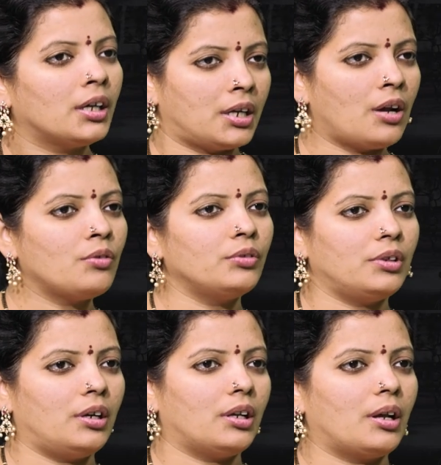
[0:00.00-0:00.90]
రాహు
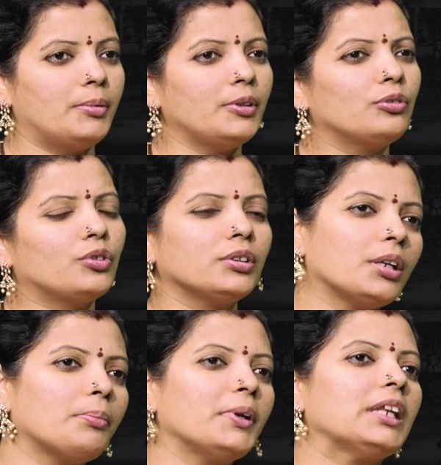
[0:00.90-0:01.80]
ఉన్నాడు కాబట్టి
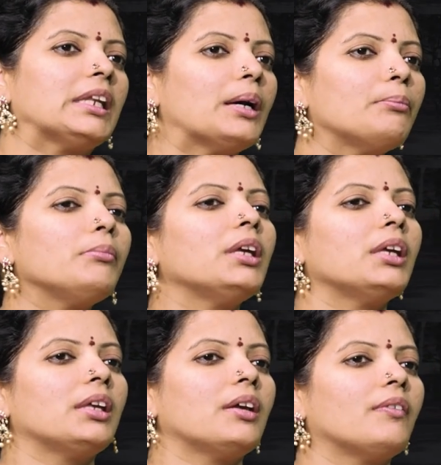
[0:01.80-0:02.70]
తొందరపడి నమ్మి
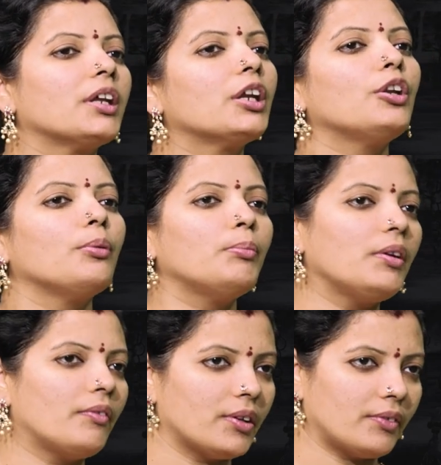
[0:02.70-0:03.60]
ఎవరికి
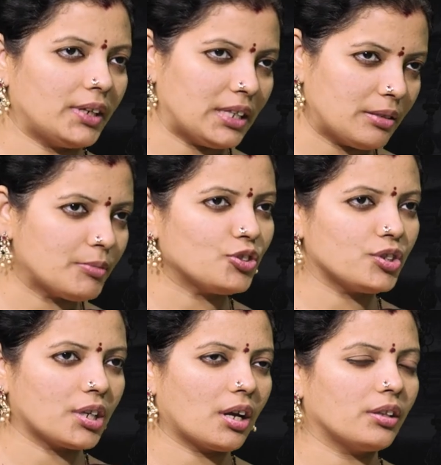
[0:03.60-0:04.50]
డబ్బులు ఇవ్వడం అనేది
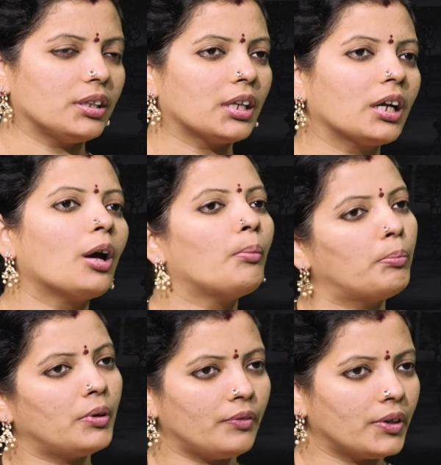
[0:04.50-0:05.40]
మంచిది కాదు ఎందుకంటే
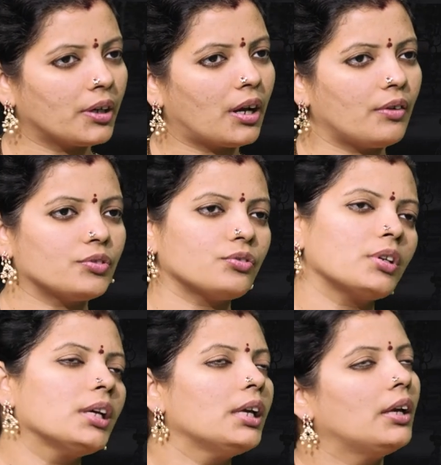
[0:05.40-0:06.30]
అప్పులు ఇవ్వడం కావచ్చు
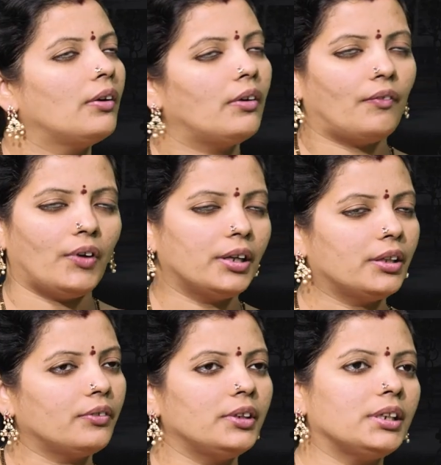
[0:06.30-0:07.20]

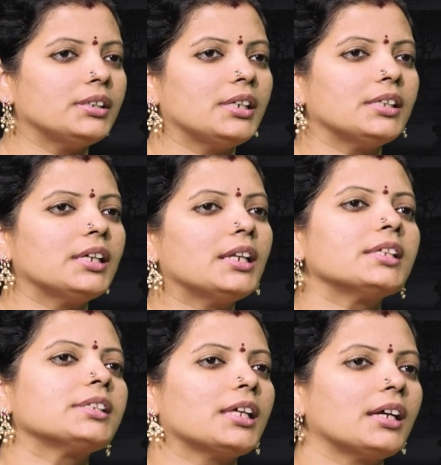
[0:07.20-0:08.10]
వాట్ ఎవర్ ఇట్ ఈజ్
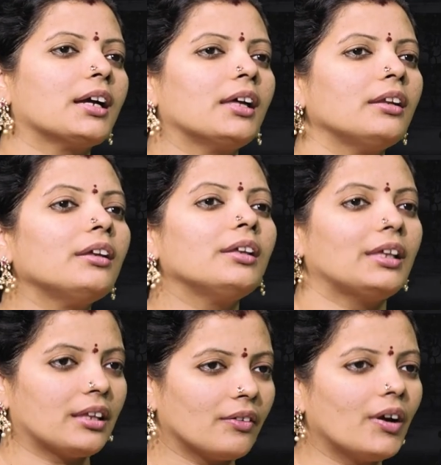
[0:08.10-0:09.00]
ఏదైనా సరే కానీ
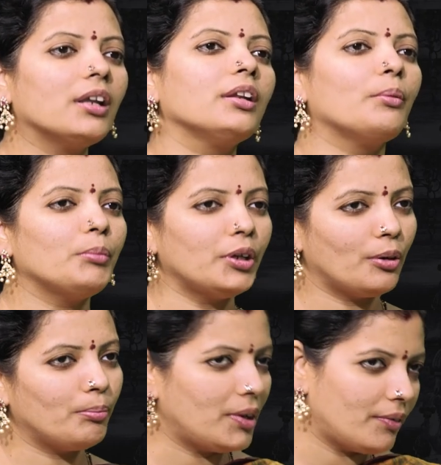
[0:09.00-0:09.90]
ఎదరవాళ్ళని నమ్మి
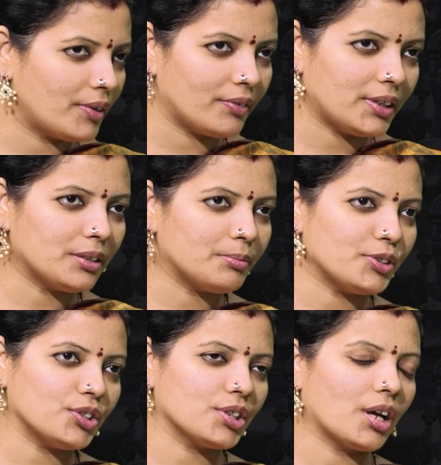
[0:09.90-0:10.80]
డబ్బులు ఇవ్వడం అనేది
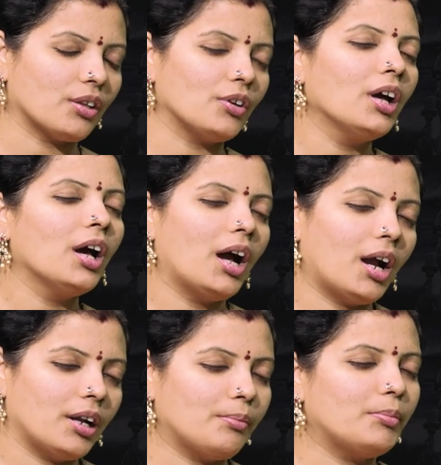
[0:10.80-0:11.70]
మంచిది కాదు
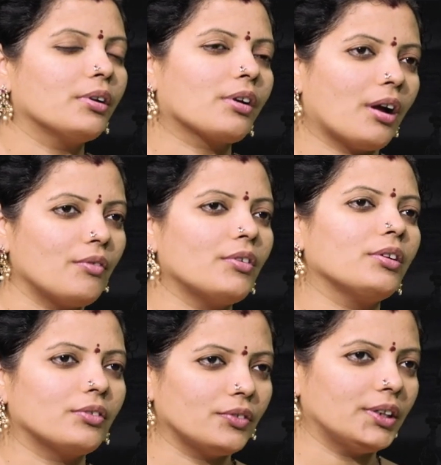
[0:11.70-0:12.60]
ఆ డబ్బులు రావు
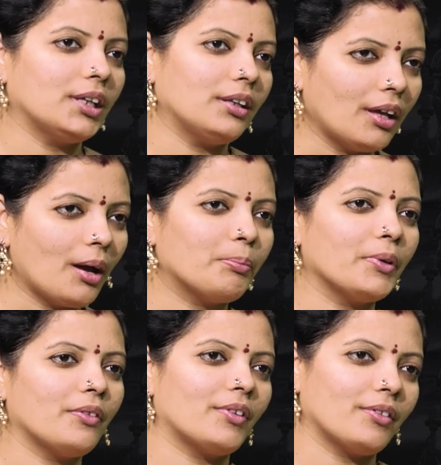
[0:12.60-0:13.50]
అనుకుంటేనే
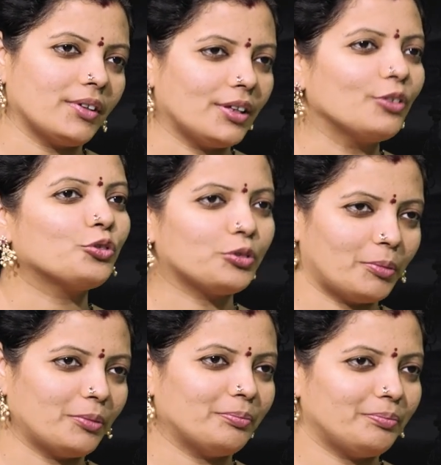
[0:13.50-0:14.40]
అప్పు ఇవ్వడం అనేది ఉత్తమం